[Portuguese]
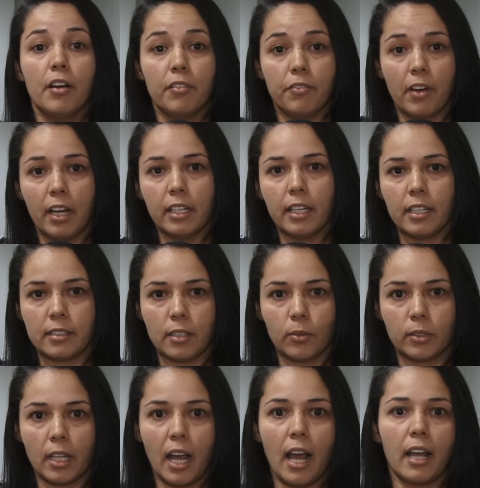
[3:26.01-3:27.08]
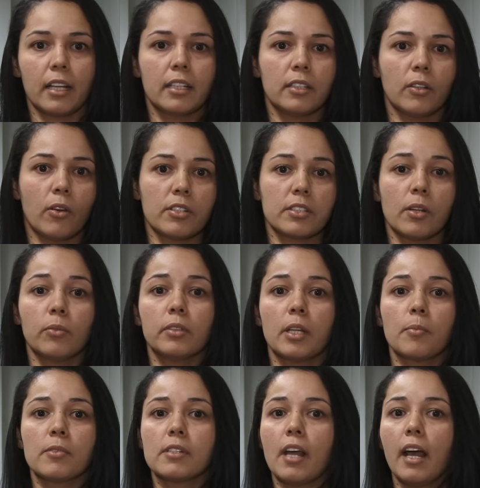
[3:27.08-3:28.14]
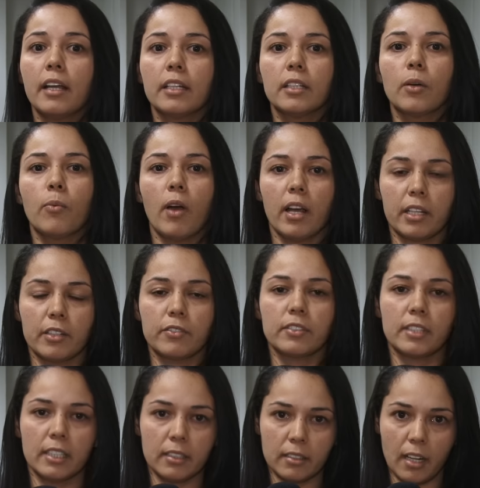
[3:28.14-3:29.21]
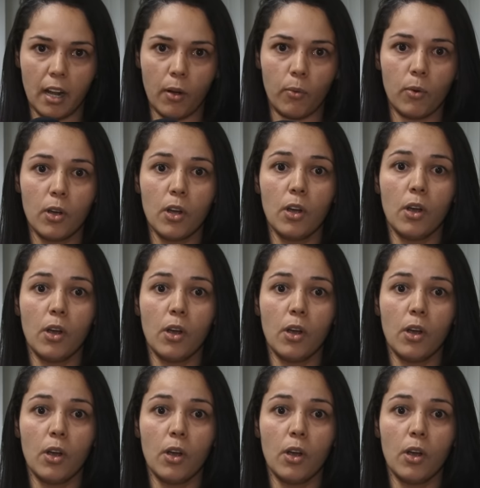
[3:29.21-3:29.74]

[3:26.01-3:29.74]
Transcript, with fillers: Vale ressaltar que nós não temos ainda um arquivo central.